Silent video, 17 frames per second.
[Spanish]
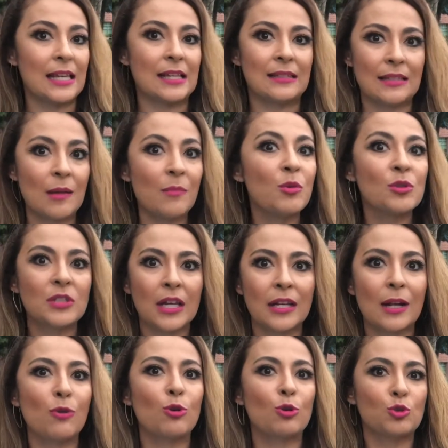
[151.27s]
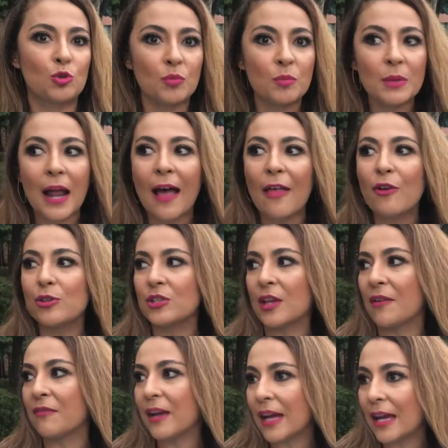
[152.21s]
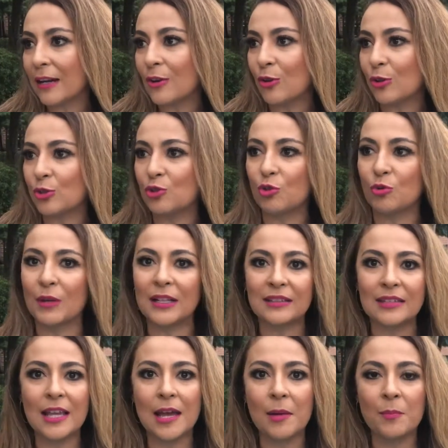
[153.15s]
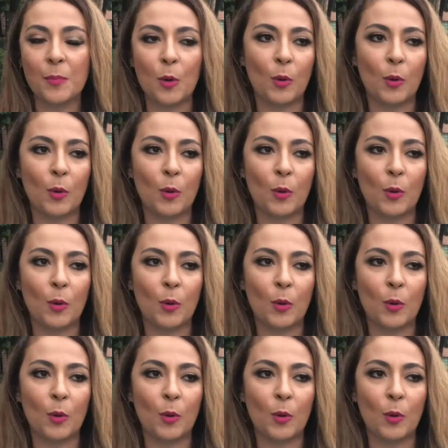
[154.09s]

estemos tan acostumbrados a verlos todo el tiempo,